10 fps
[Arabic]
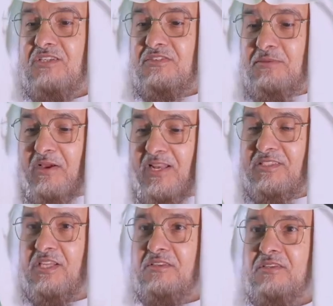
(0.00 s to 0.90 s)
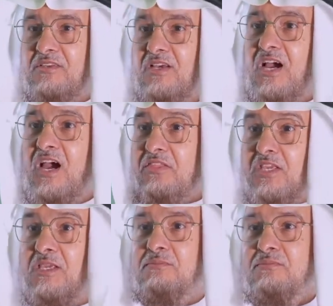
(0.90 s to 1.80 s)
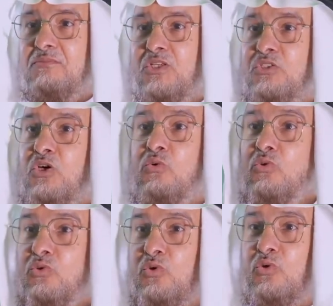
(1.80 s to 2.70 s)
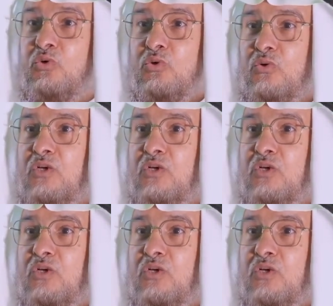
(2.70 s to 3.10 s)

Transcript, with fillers: في بلد عظيم تقوده